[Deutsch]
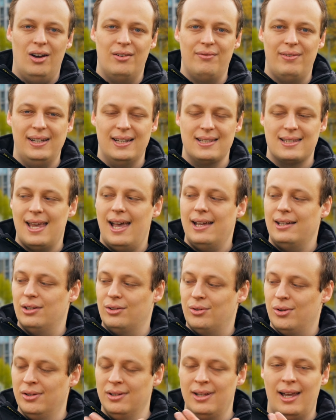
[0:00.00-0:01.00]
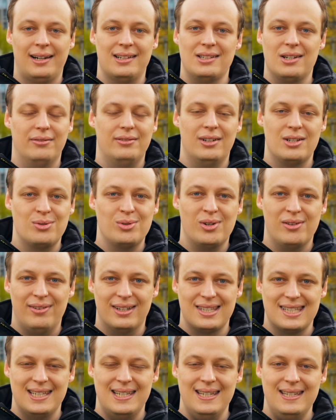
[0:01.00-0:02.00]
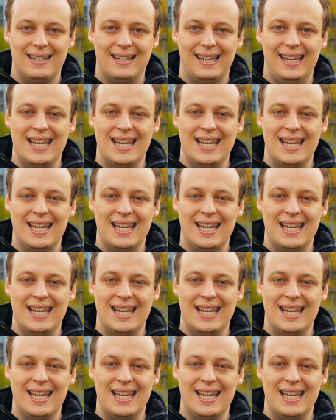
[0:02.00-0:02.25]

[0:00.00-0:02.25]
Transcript: Und wenn ihr sagt, ihr könnt eigentlich auf den Sucher verzichten,